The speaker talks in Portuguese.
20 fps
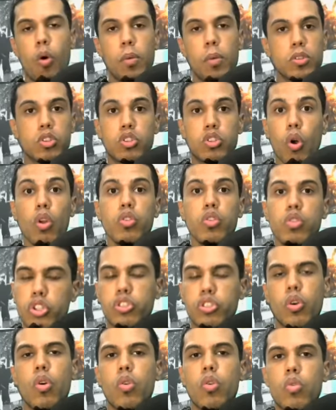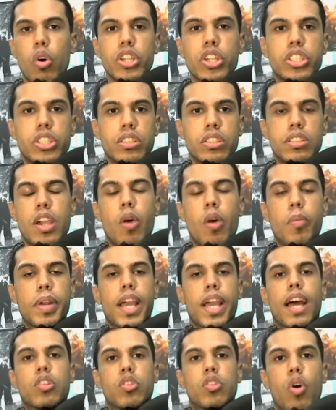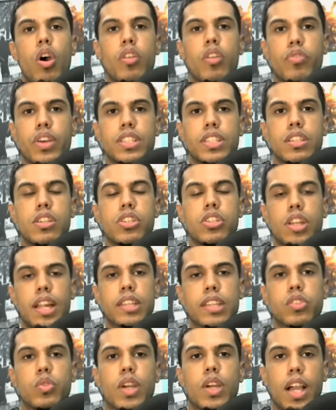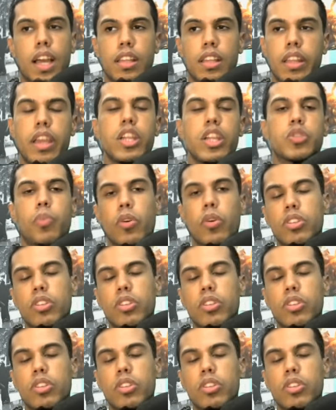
Como todo jogo hoje em dia é obrigatório fazer instalação no HD, eles